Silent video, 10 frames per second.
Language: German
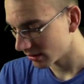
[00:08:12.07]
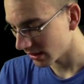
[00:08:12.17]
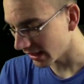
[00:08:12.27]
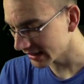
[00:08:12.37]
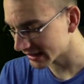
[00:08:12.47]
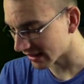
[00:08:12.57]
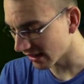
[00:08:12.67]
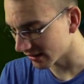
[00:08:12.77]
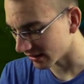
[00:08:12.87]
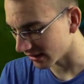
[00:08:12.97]
Ja, jetzt
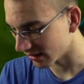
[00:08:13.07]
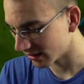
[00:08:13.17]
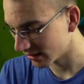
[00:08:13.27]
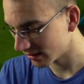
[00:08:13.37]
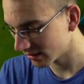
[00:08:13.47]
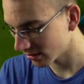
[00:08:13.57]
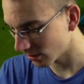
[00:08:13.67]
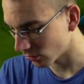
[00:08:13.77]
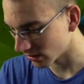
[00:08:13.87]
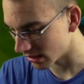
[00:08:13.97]
danke, ey.
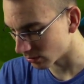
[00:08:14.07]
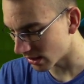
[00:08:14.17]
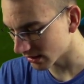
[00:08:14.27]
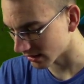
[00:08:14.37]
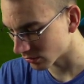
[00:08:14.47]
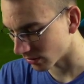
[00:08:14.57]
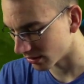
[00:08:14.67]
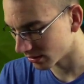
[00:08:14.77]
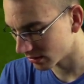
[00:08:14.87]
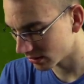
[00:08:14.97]
Komm, Ronaldo, mach das Tor.